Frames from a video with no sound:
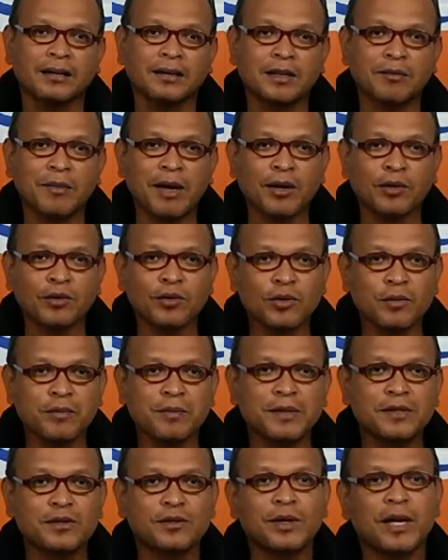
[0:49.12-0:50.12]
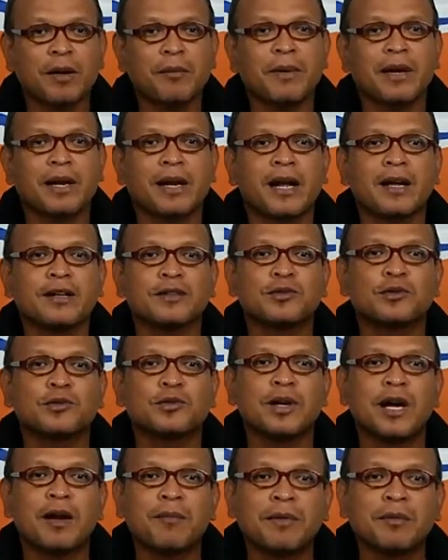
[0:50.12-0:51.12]
Terbaru, pesulap merah
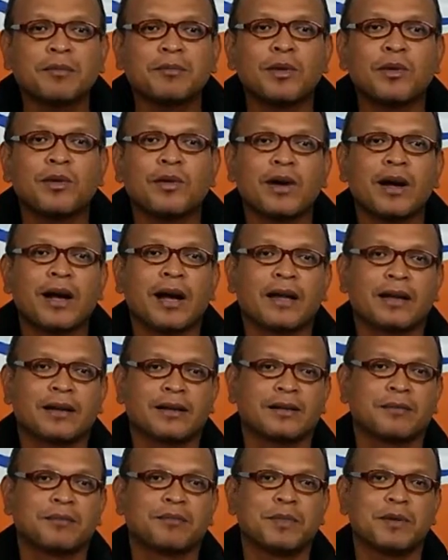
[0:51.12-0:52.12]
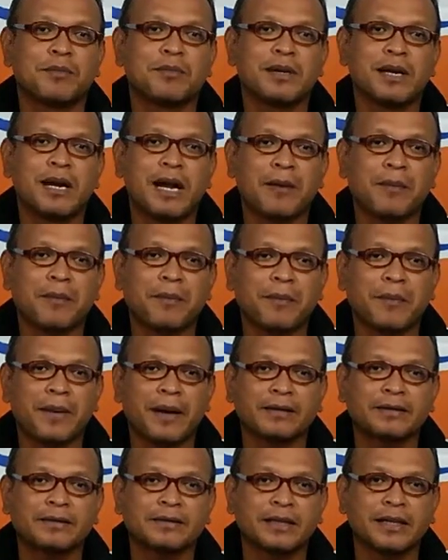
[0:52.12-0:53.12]
juga membongkar
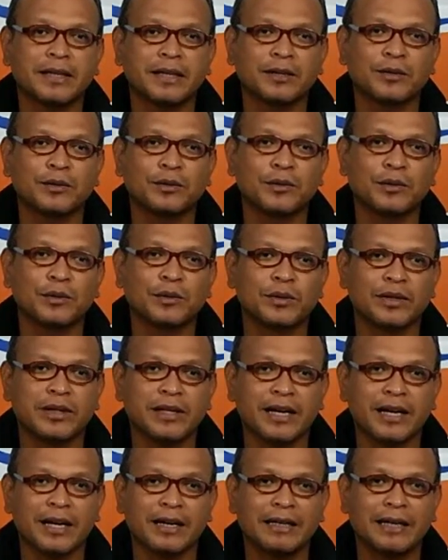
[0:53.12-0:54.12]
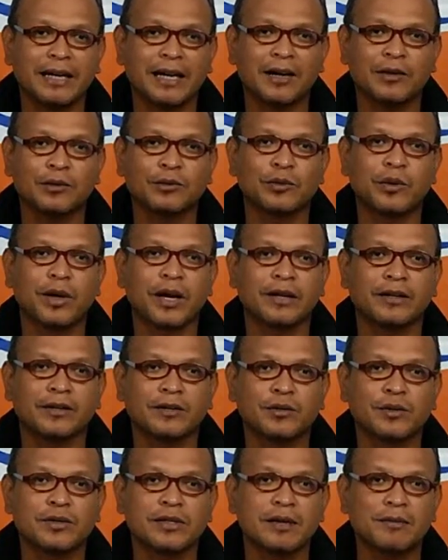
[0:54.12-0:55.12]
beberapa trik dukun yang dilakukan
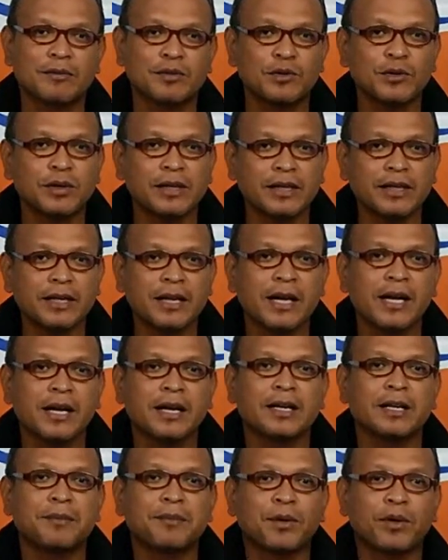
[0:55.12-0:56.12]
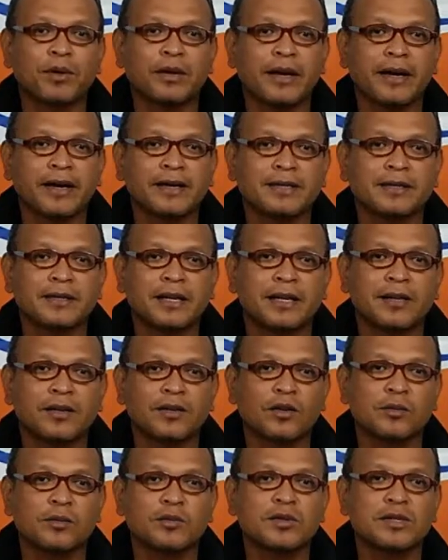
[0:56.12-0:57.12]
Gus Samsudin di podcast Deddy
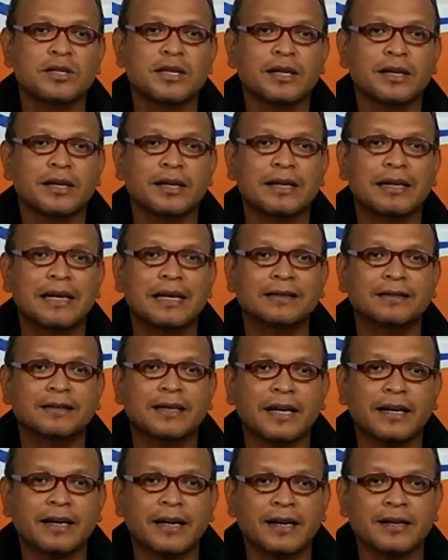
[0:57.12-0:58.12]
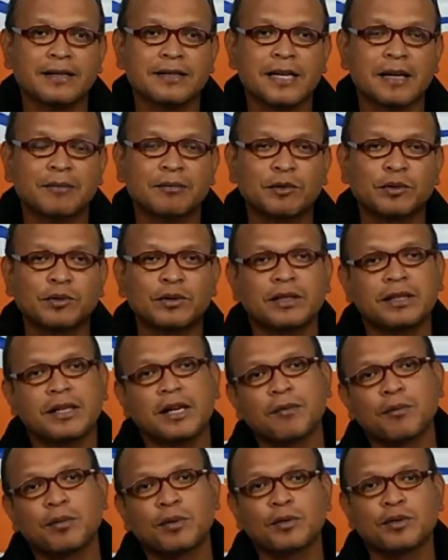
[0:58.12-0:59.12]
Kobuzer yang tayang Sabtu
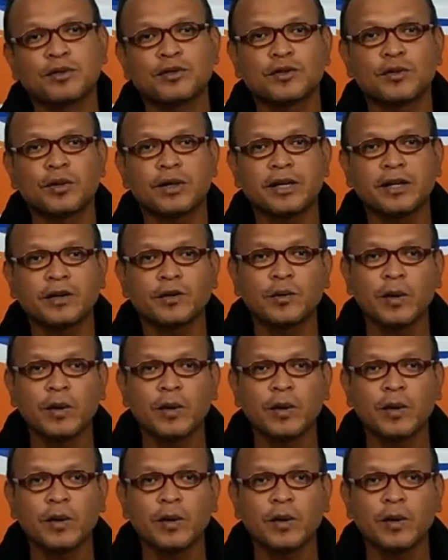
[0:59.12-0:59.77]
30 Juli